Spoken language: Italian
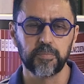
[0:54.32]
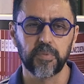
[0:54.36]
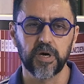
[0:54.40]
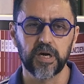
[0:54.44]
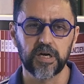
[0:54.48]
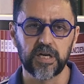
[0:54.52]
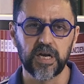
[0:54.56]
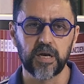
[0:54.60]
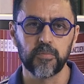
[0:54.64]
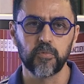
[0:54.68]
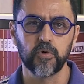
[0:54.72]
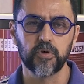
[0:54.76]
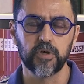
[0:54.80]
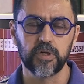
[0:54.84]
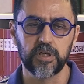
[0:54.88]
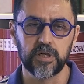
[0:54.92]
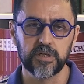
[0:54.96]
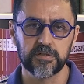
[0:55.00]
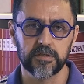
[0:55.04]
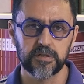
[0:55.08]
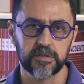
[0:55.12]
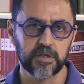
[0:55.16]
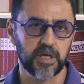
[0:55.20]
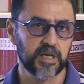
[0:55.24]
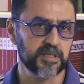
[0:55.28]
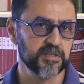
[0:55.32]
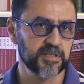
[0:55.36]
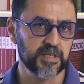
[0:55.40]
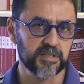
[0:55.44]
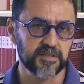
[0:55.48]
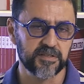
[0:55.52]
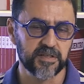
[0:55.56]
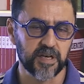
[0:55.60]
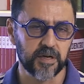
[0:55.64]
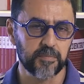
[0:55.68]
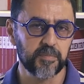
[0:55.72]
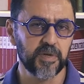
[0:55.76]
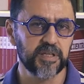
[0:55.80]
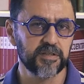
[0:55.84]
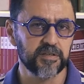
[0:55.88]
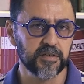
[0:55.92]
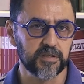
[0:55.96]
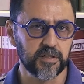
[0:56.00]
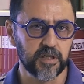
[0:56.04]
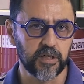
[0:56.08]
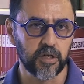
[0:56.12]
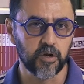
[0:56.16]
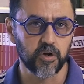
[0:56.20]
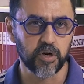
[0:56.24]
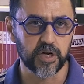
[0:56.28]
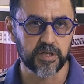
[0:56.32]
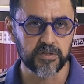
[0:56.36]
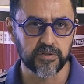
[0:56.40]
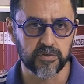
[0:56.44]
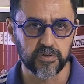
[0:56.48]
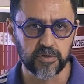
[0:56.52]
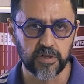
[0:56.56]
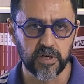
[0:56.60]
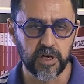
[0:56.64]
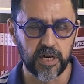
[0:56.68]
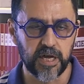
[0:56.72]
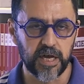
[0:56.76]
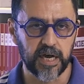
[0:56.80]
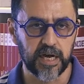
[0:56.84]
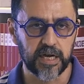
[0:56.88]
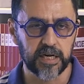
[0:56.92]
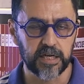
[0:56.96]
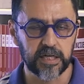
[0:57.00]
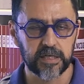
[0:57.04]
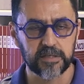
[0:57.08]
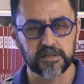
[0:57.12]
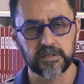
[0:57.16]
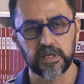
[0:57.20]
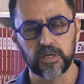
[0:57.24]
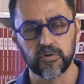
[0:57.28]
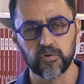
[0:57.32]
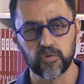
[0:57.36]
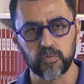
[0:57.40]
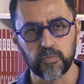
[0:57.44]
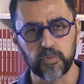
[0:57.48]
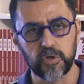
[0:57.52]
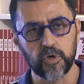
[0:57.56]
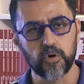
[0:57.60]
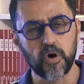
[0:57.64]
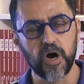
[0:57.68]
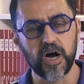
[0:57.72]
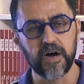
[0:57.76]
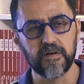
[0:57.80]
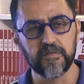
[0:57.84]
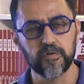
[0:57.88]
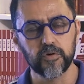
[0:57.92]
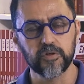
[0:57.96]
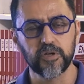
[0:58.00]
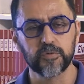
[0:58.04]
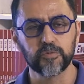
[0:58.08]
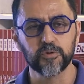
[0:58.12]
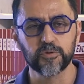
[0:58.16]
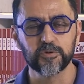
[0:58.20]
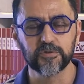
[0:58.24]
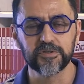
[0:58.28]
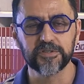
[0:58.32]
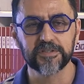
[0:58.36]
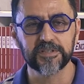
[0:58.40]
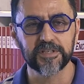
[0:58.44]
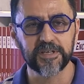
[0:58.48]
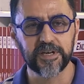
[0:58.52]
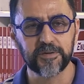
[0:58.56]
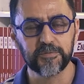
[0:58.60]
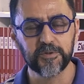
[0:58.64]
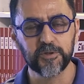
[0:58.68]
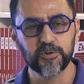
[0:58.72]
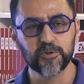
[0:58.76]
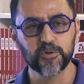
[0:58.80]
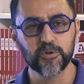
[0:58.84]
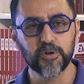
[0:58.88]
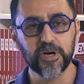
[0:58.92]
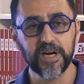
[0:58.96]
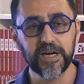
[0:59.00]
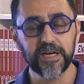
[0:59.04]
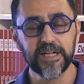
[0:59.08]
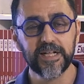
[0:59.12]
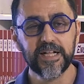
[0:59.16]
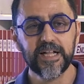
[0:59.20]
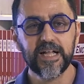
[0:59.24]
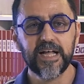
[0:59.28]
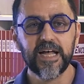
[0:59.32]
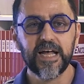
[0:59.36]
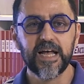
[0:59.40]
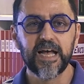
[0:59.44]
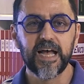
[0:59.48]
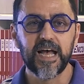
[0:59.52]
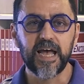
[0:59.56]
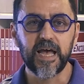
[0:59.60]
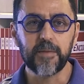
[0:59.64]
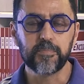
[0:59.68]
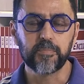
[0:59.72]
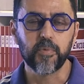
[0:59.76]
parliamo ess essenzialmente di Lorenzo Delleani che è stato un mio avo dal punto di vista della pittura e